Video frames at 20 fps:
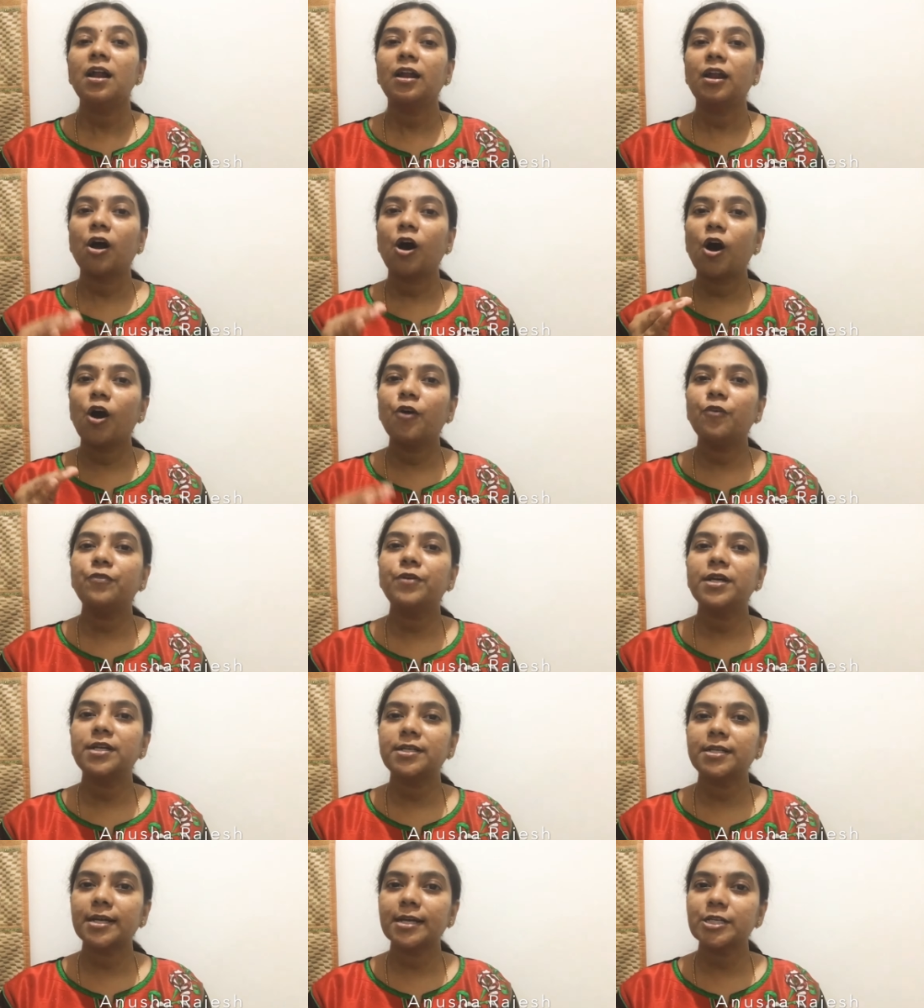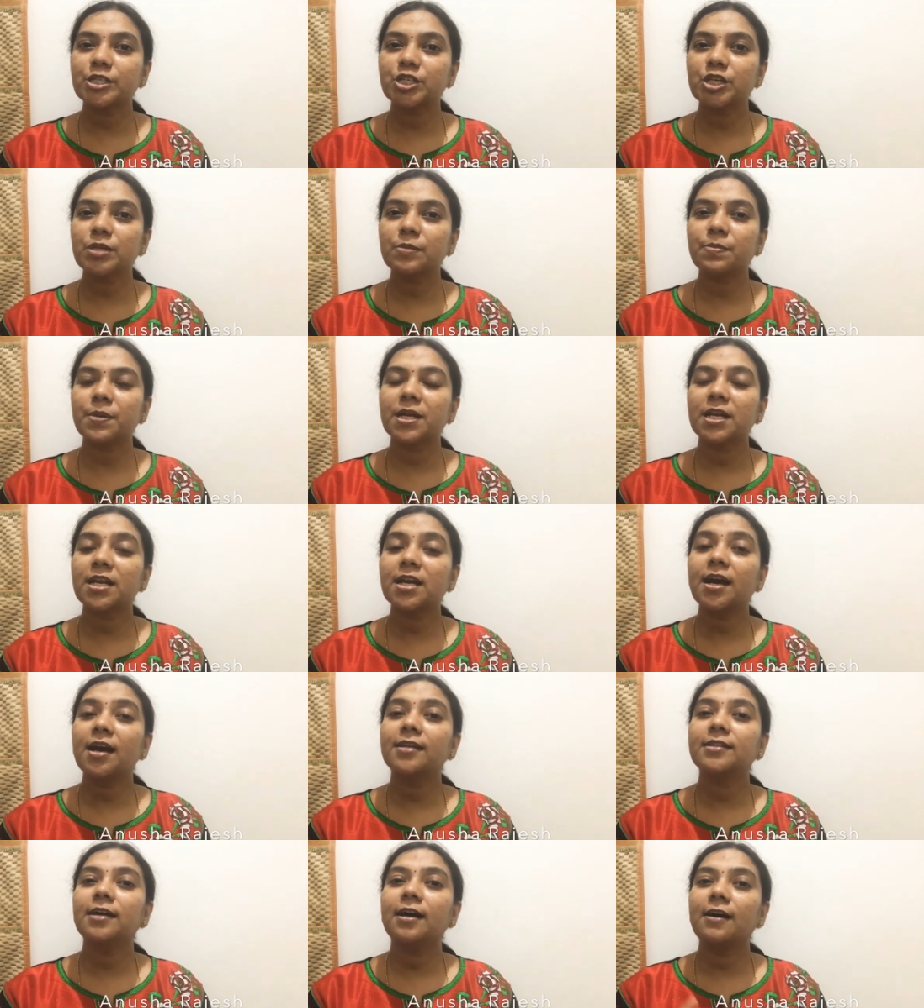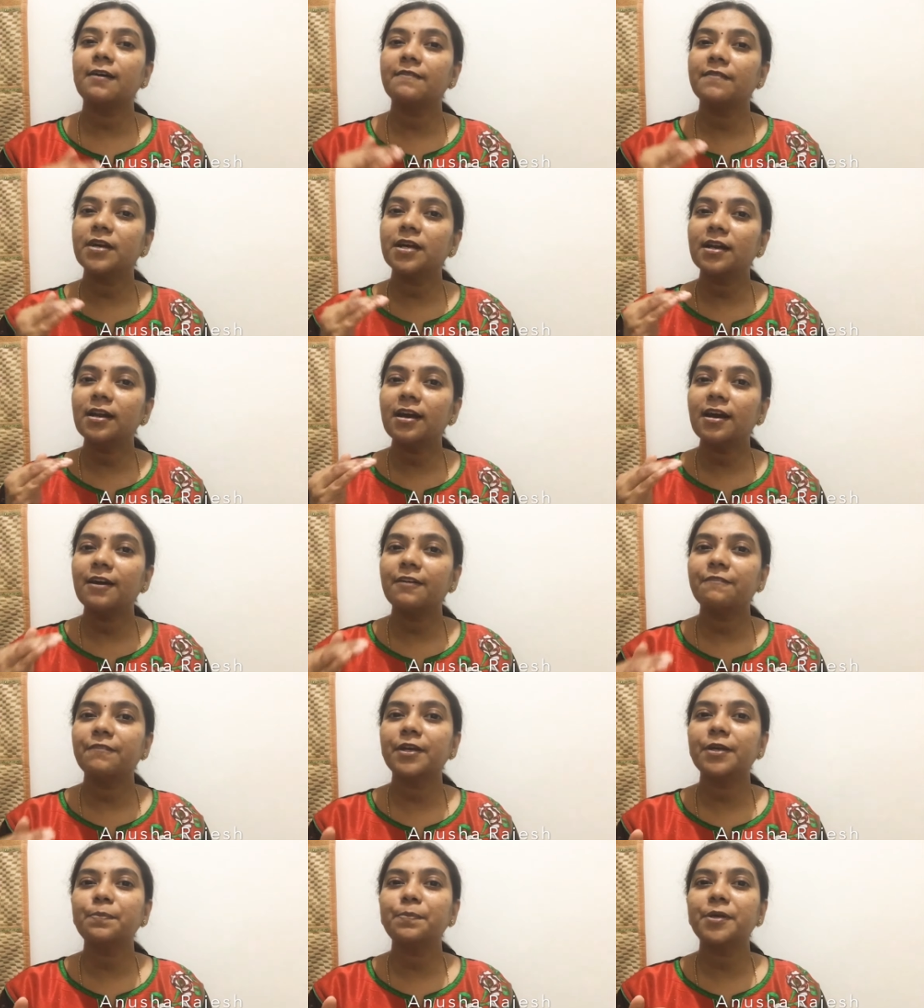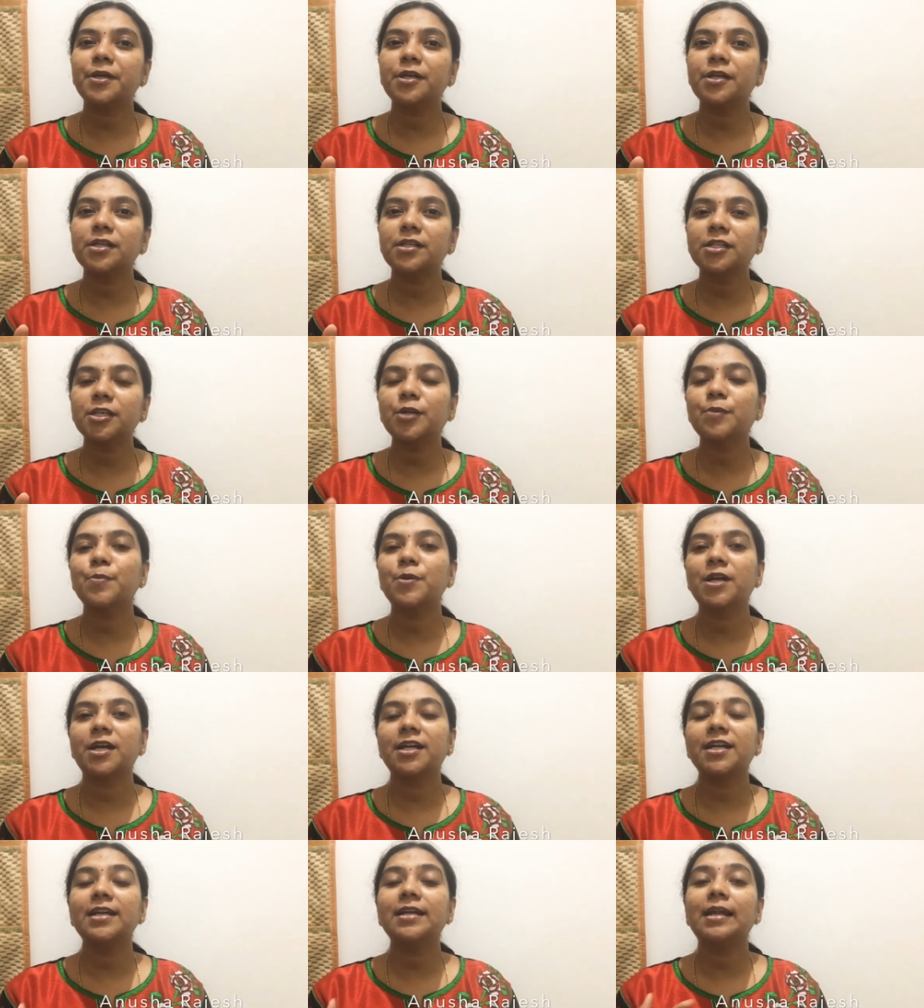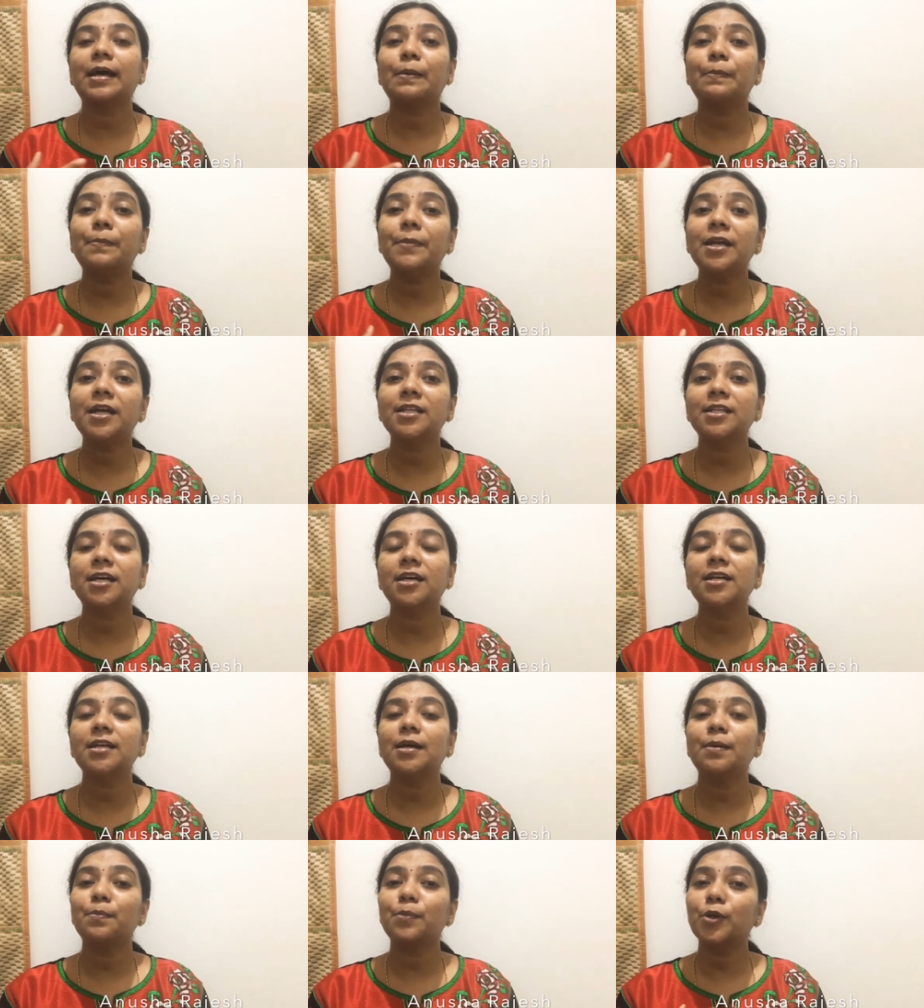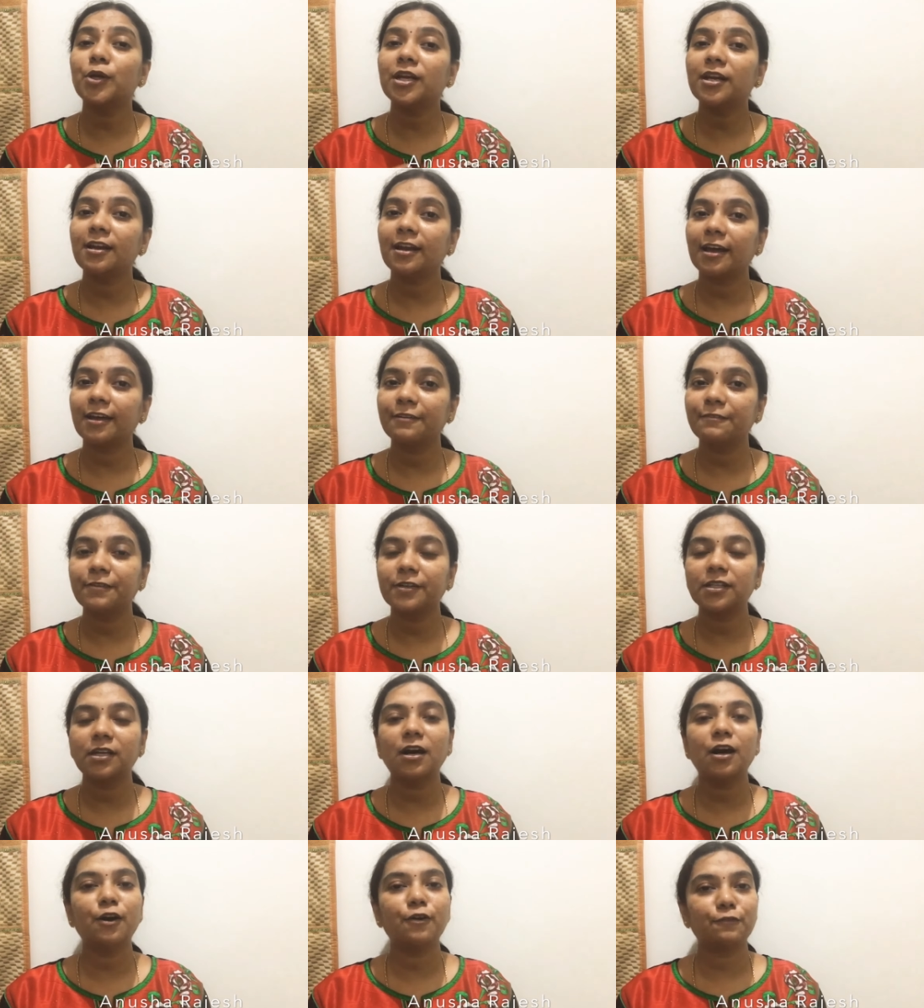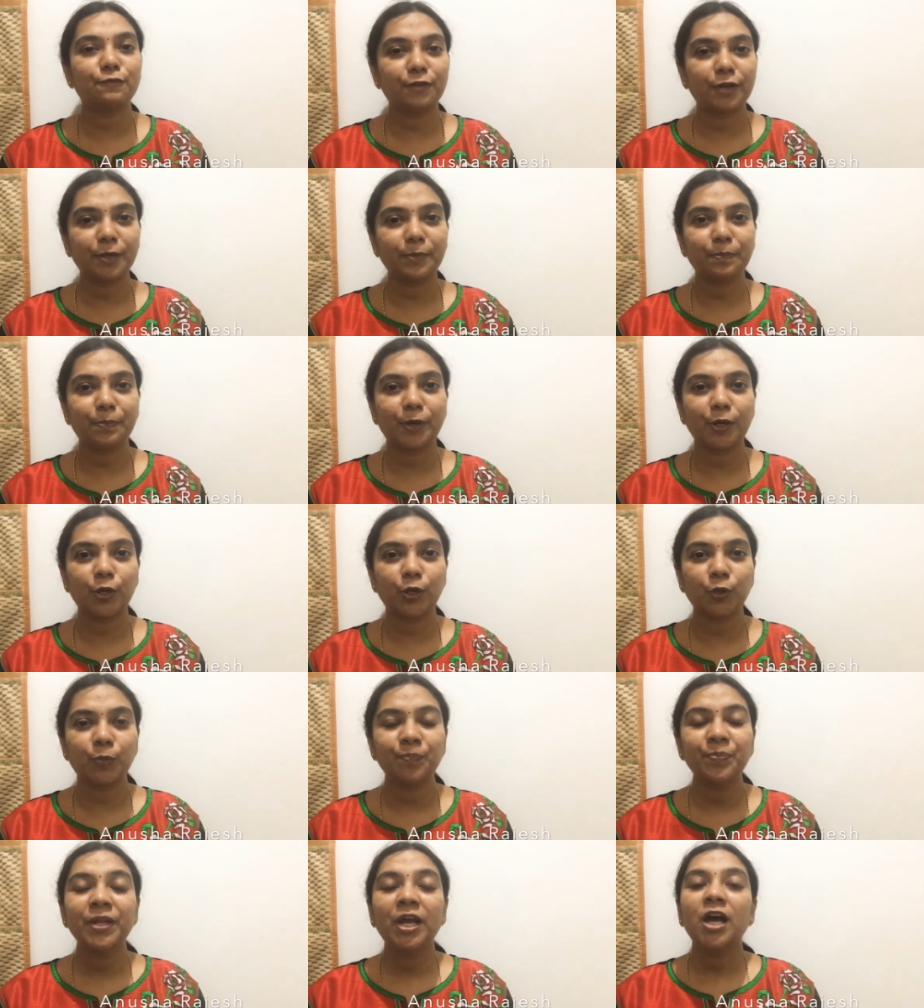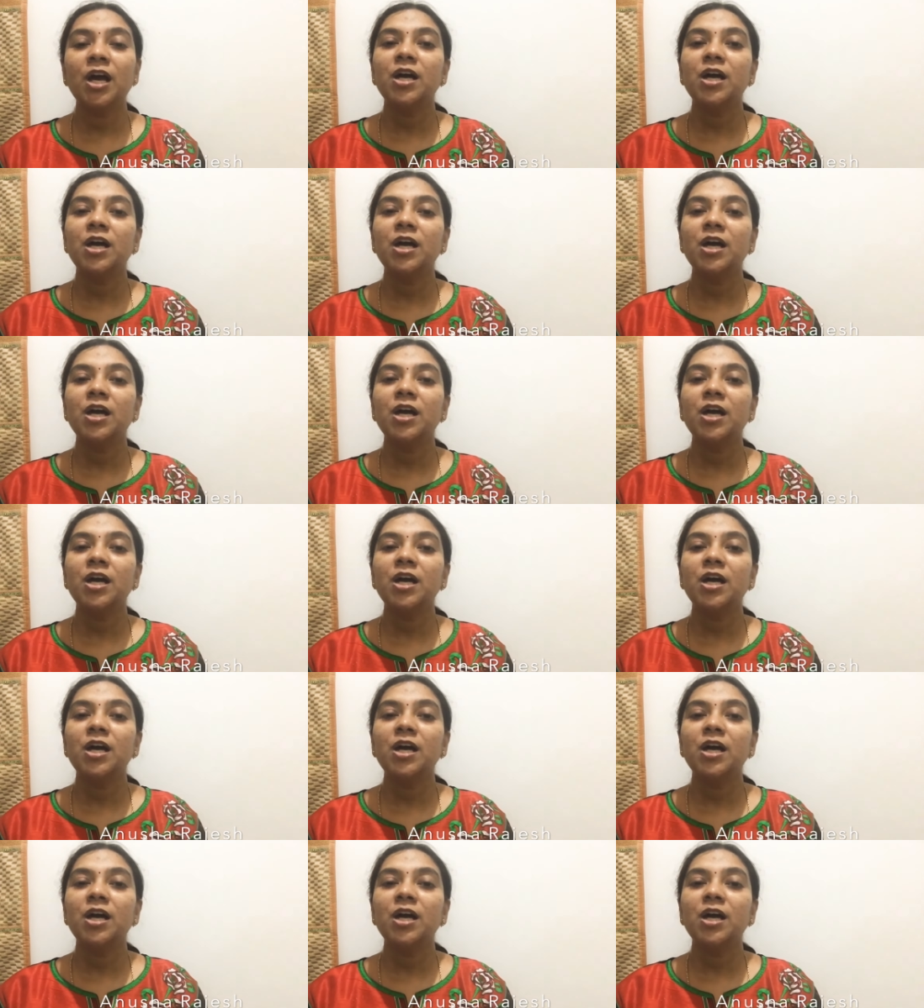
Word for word: லா ஆஃப் அட்ராக்ஷன் படி அதை அவங்கள அஃபெக்ட் பண்ணுறதுக்கு முன்னாடி நம்மளை தான் நம்மளோட லைஃப்பை தான் அஃபெக்ட் பண்ணும்